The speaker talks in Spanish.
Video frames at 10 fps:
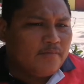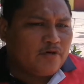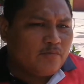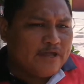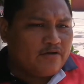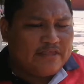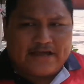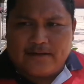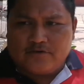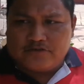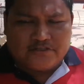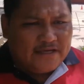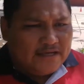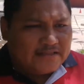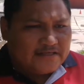pues bueno, llegamos
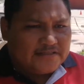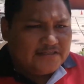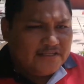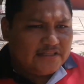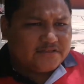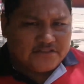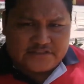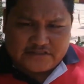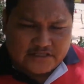entre 600 y,